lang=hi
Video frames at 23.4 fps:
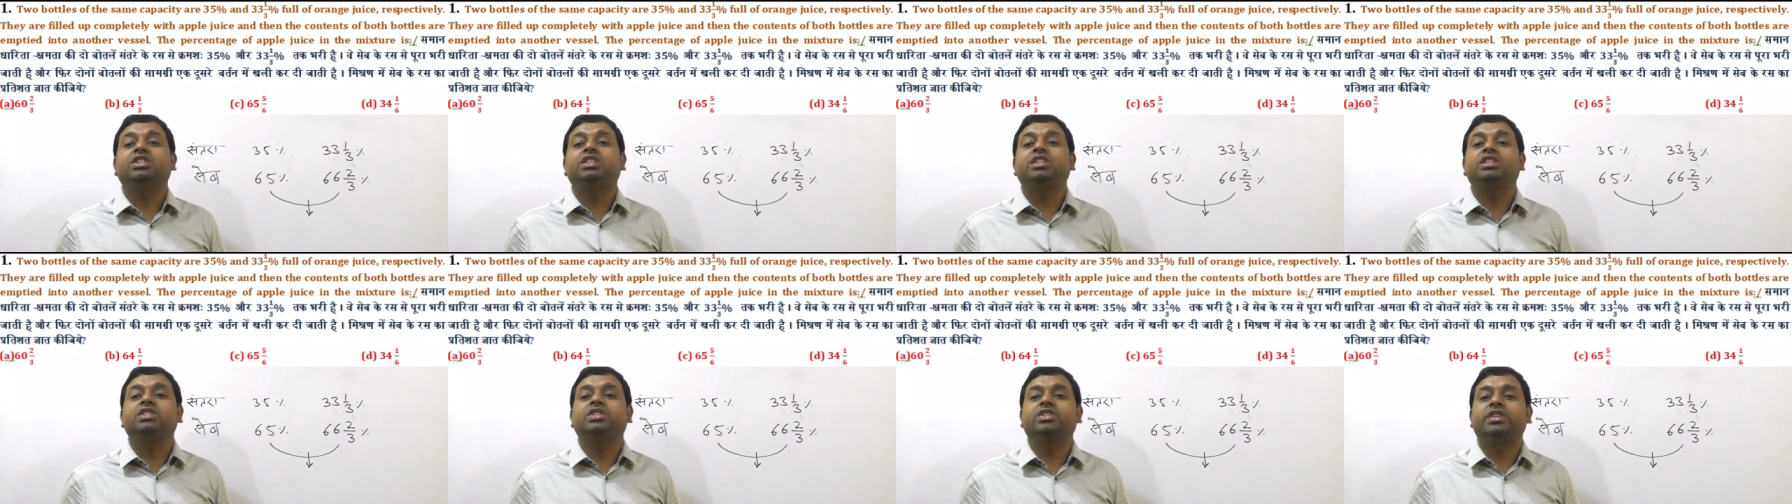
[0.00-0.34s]

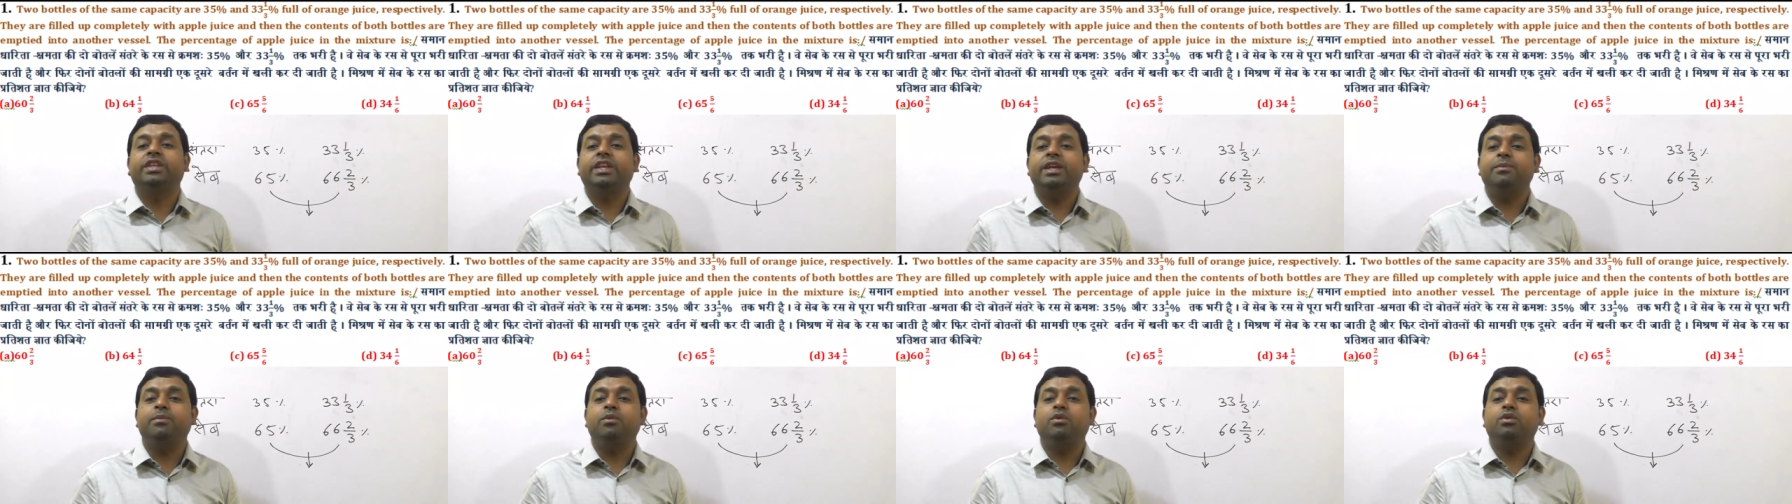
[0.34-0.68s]

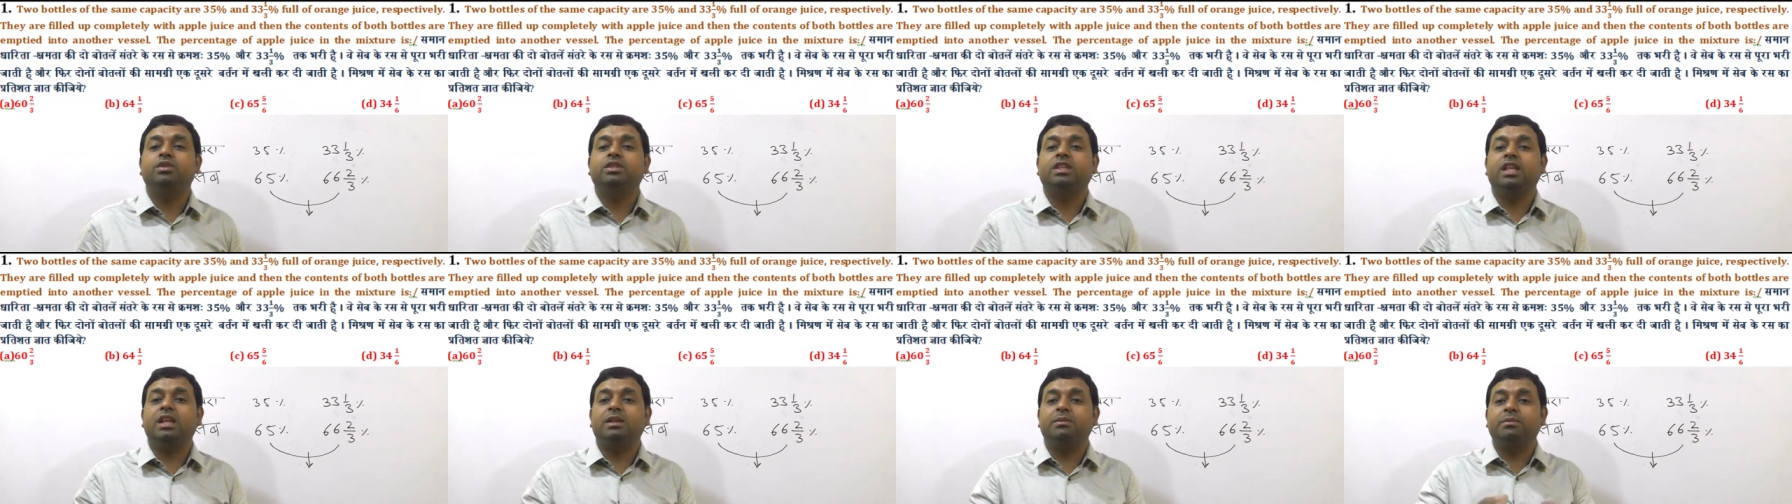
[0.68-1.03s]
तीसरे
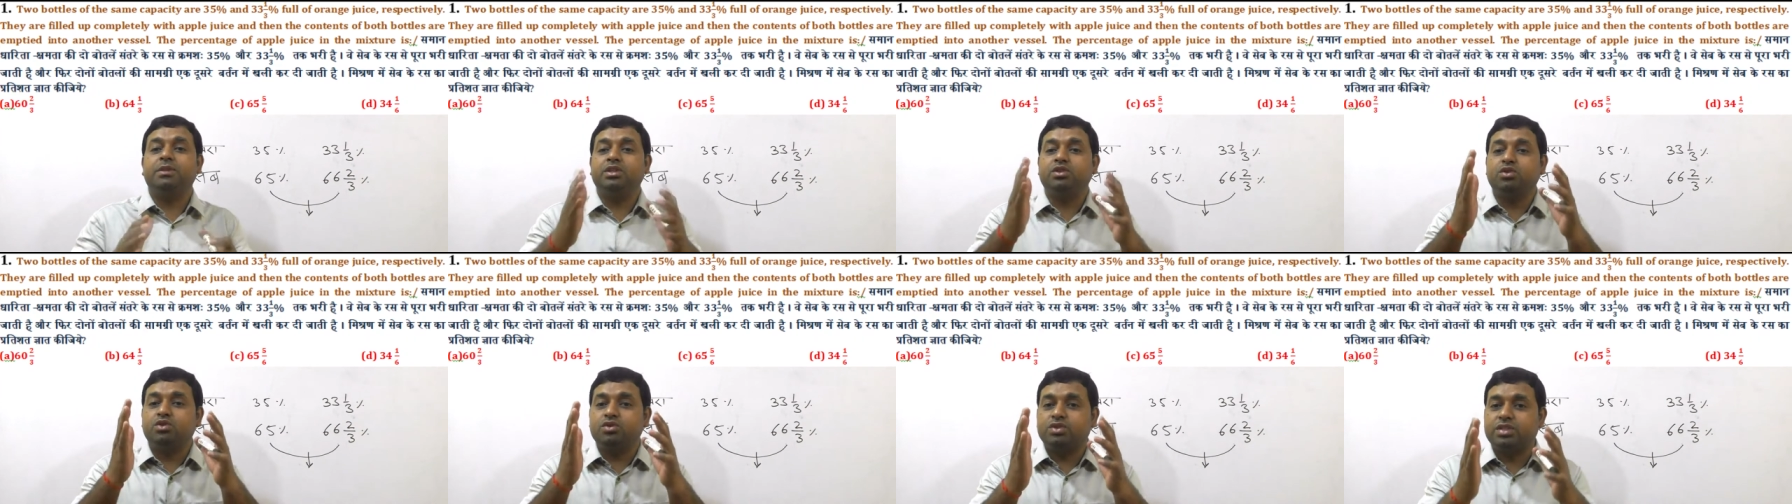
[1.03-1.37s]
बोतल
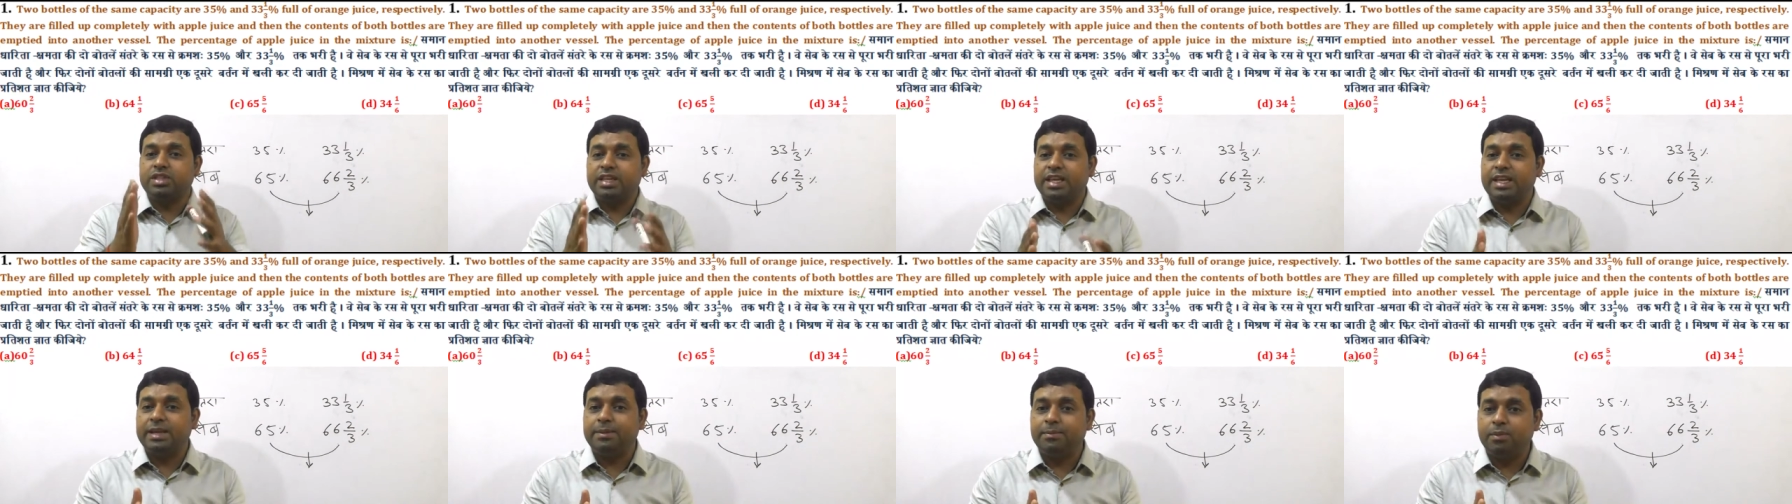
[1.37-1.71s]
में जो
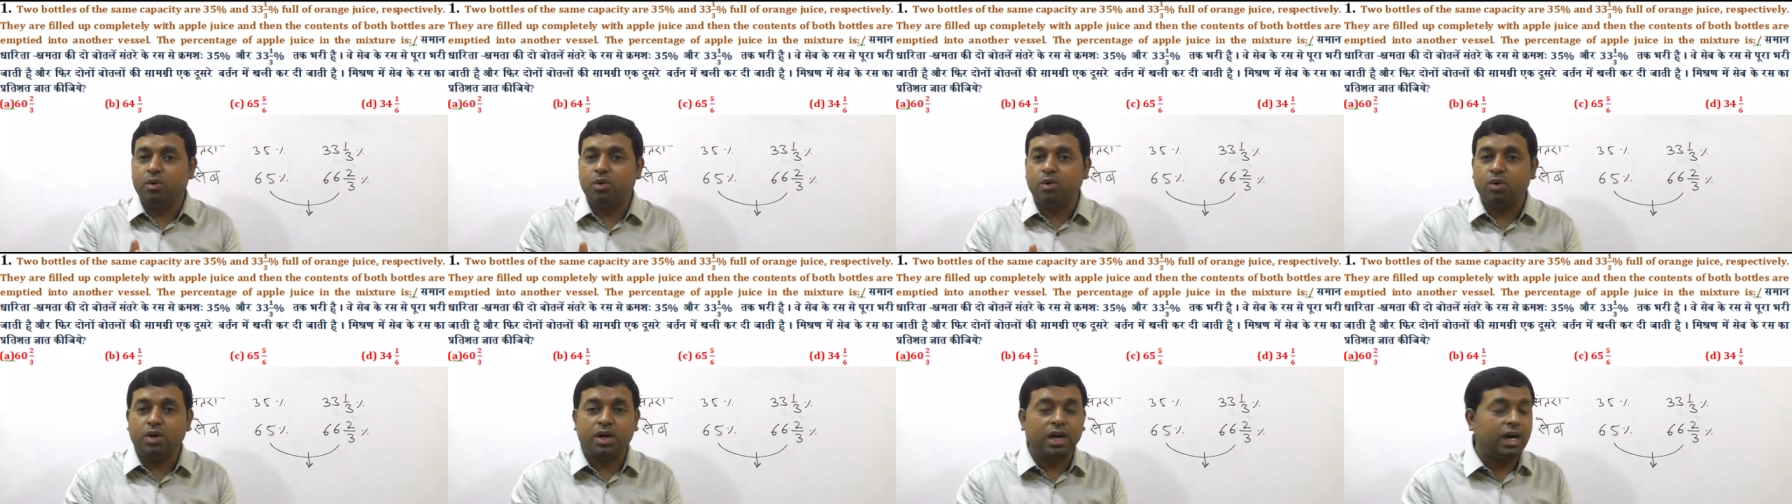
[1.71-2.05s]
सेब
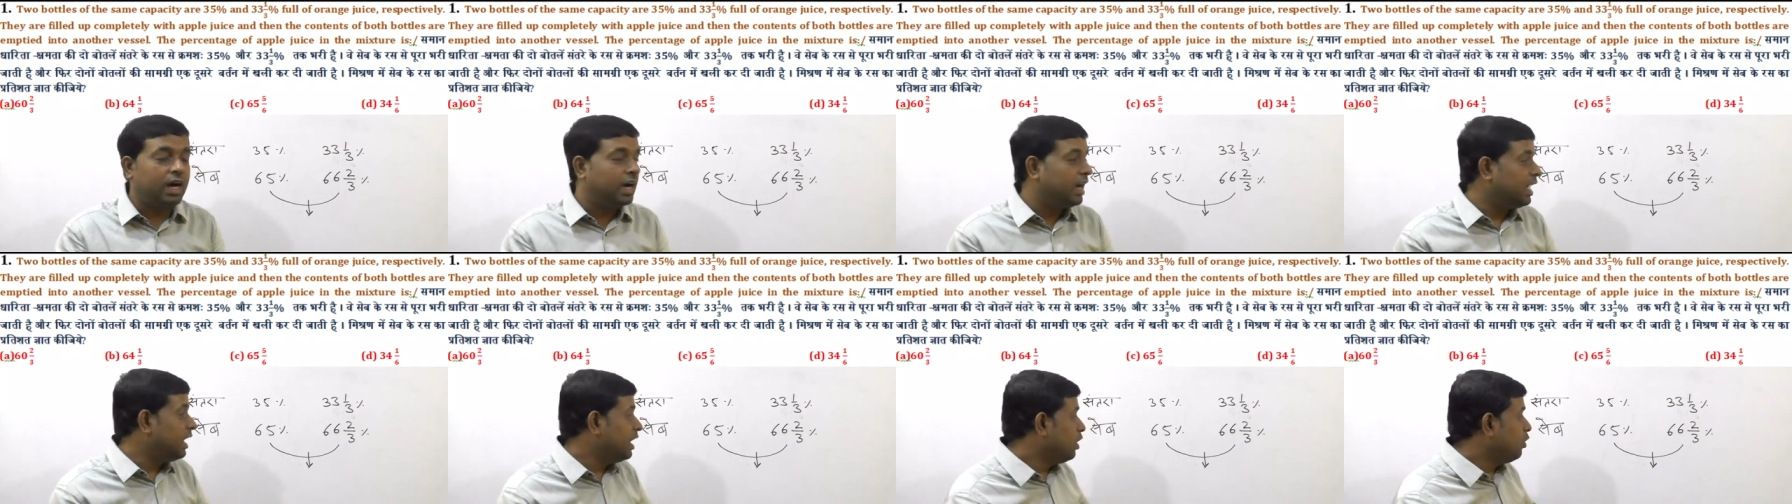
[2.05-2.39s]
होगा